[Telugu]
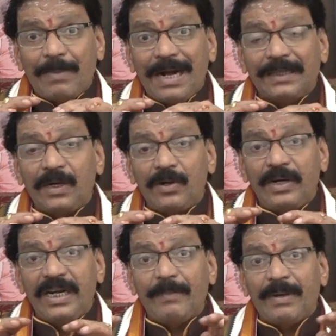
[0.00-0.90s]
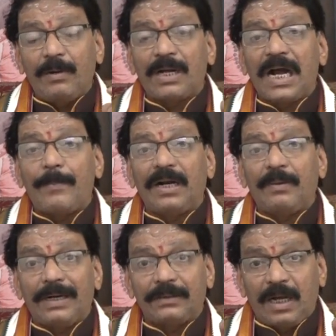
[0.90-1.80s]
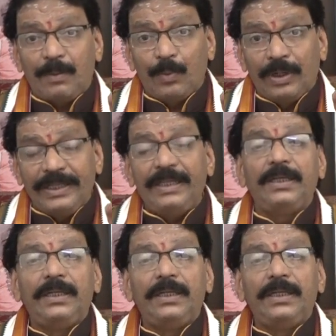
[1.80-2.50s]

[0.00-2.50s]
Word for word: బాధల నుండి మనం కాపాడబడతాము అని